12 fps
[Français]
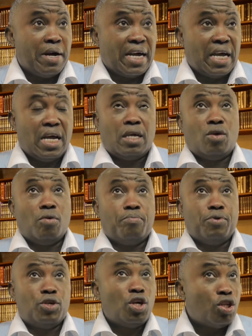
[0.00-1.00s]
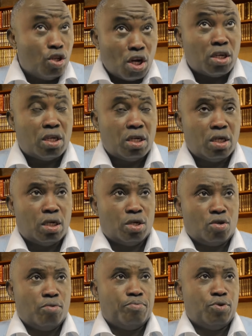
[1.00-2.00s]
Macaire qui est en prison, d'autres qui
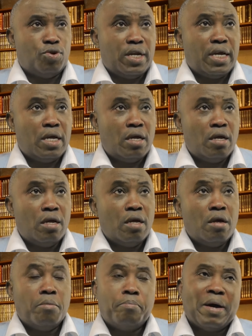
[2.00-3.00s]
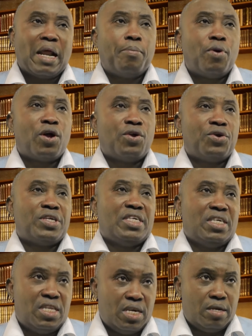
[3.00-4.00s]
sont emprisonnés par rapport à
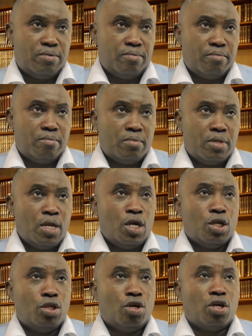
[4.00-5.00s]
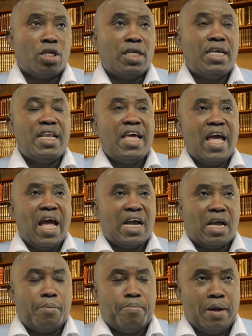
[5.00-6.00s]
leurs idées. Donc, il est
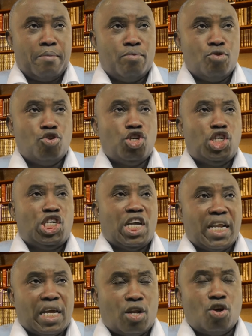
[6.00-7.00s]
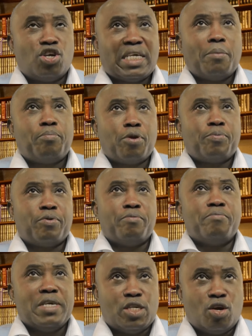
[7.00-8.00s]
incapable de gérer dans sa propre
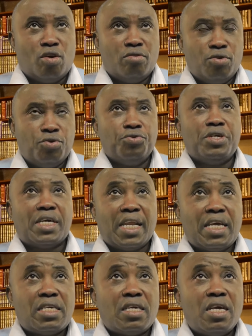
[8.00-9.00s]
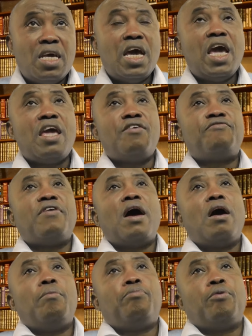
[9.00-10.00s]
maison une crise et il
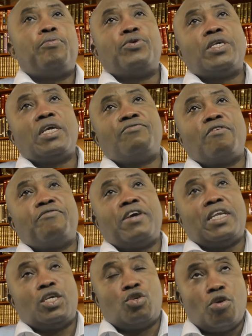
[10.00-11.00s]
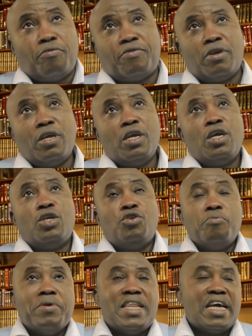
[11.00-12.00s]
va proposer, il va faire des offres
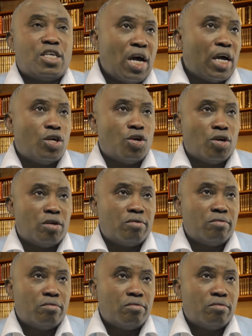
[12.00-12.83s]
de médiation ailleurs.